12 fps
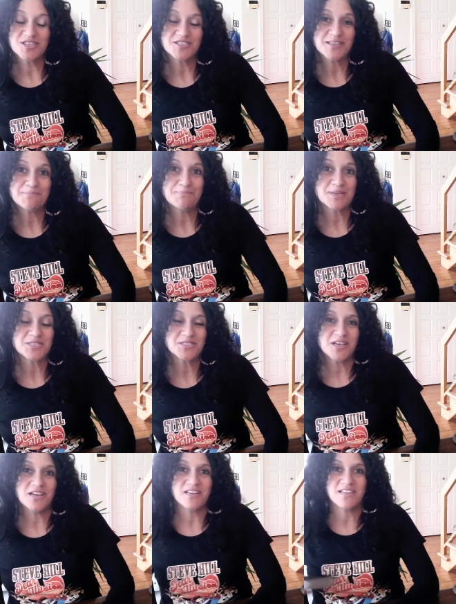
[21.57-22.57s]
cette
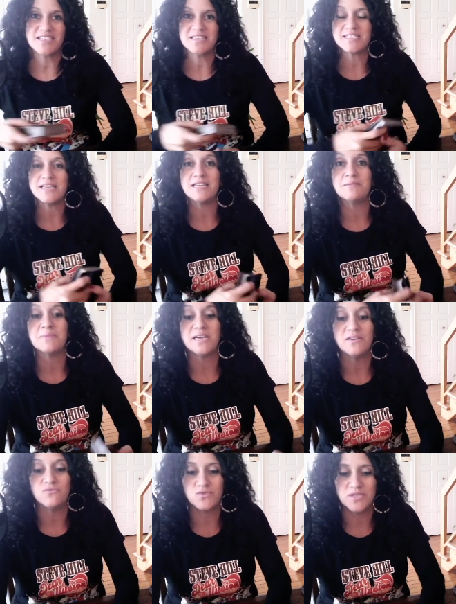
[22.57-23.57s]
personne et qu'est-ce qu'elle
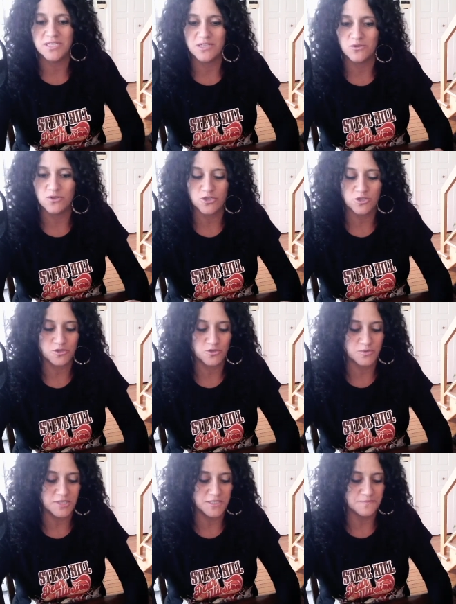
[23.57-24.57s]
aimerait vous dire
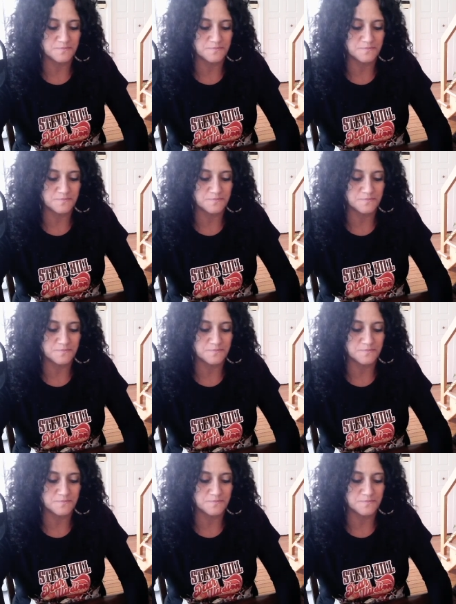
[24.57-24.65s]
aujourd'hui.